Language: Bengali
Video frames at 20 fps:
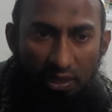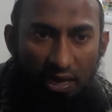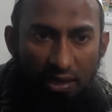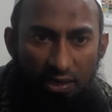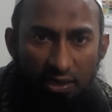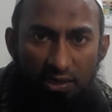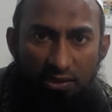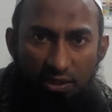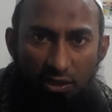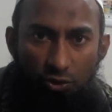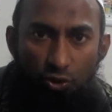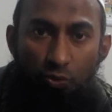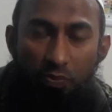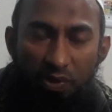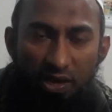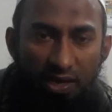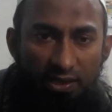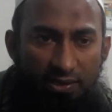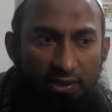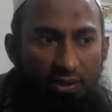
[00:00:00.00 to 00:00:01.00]
দাঁড়িয়ে আছে
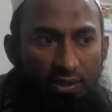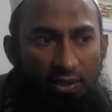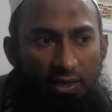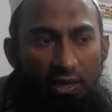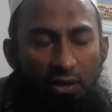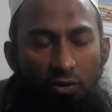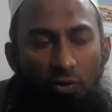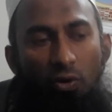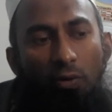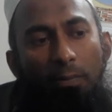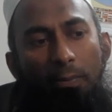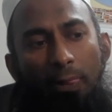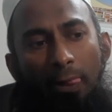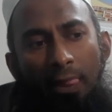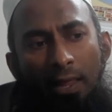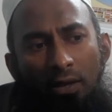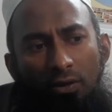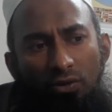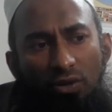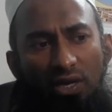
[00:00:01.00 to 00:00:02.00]
টুপি আছে এরকম
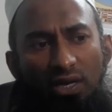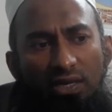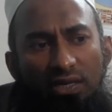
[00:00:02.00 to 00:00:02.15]
তো